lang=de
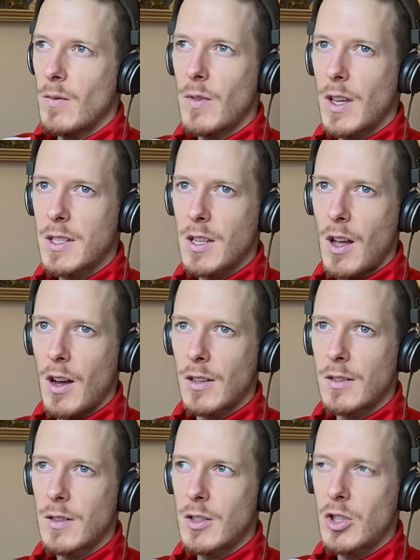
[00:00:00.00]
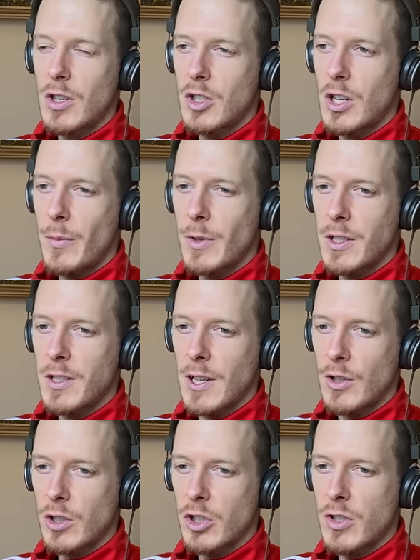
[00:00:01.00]
wie gesagt, ich, ich nehme das jetzt
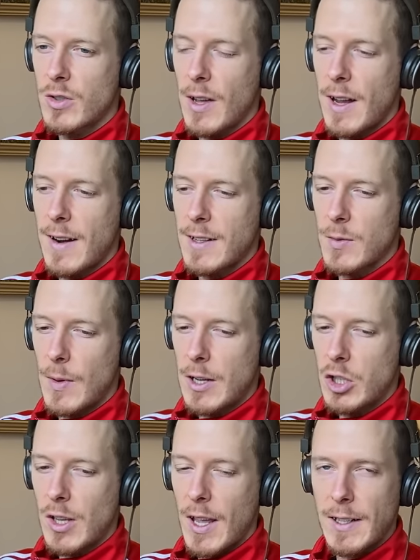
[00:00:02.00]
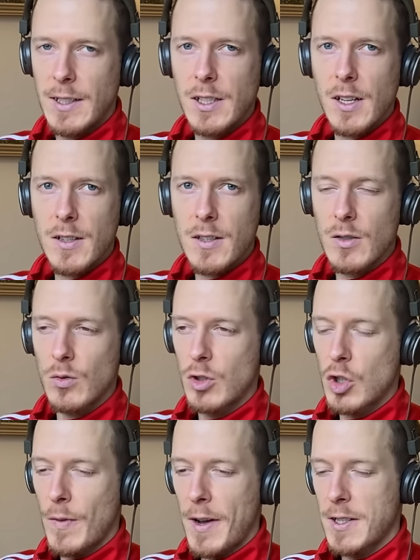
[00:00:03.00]
auch nicht so ernst, weil ich kenne das und
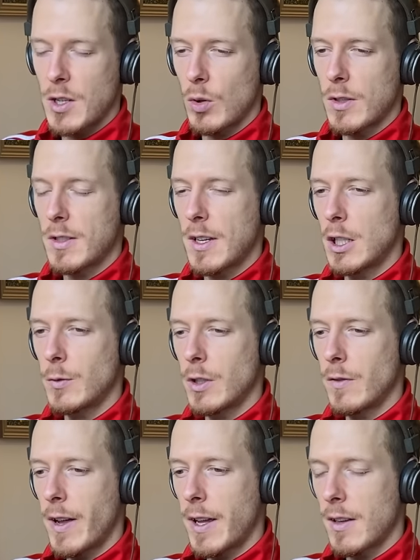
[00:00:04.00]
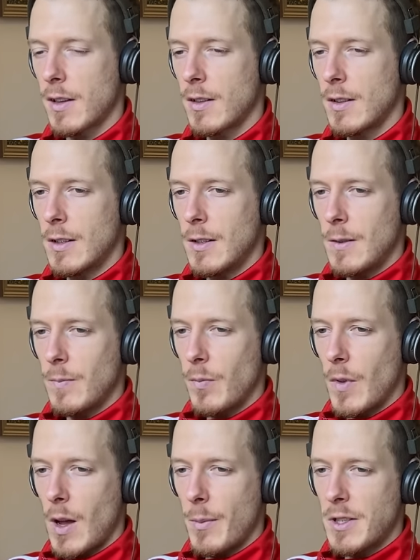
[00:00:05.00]
ich weiß auch, es geht wieder weg.
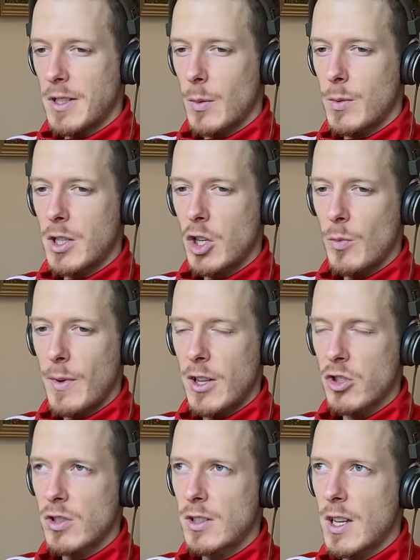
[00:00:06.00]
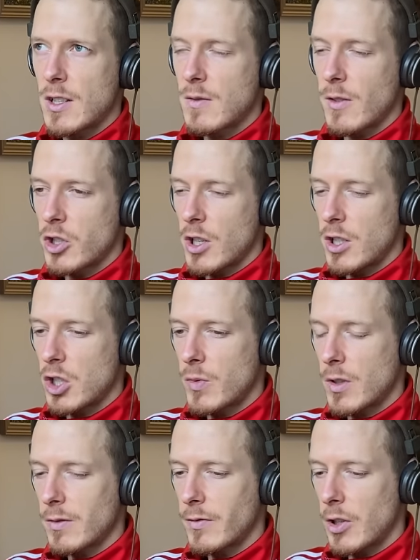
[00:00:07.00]
Aber es gibt sicher Menschen, die jetzt wahrscheinlich
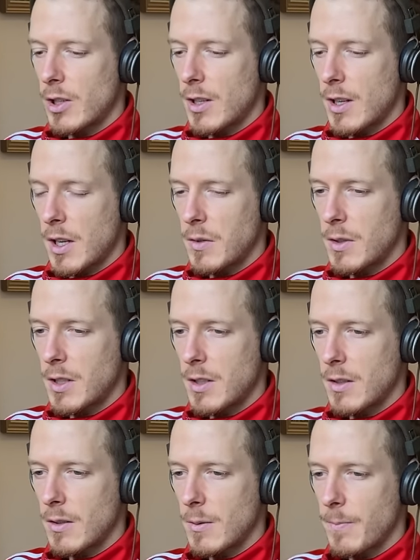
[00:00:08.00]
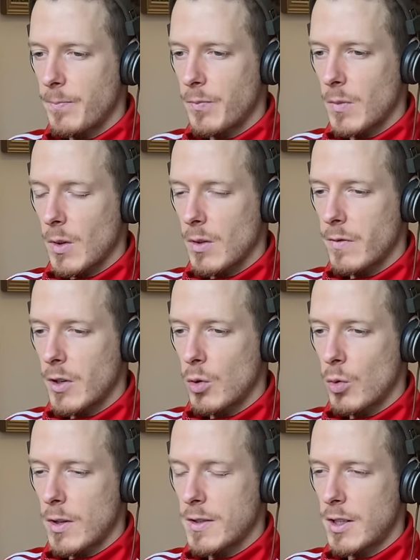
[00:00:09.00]
wieder völlig irgendwie verloren